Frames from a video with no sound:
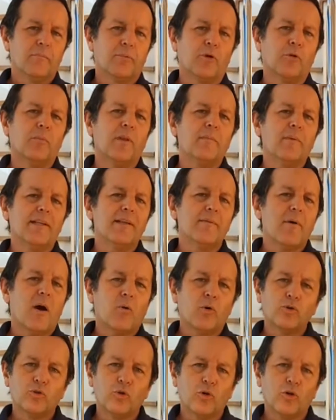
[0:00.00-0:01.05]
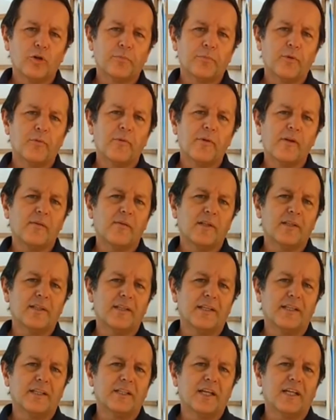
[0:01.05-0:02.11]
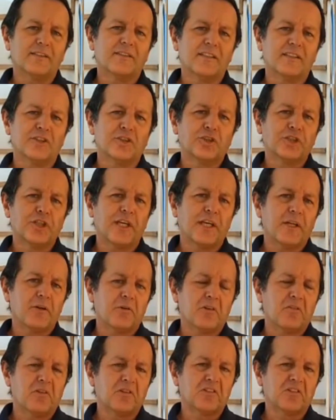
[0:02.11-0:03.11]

Problema de mau odor, problema de às vezes cheiro que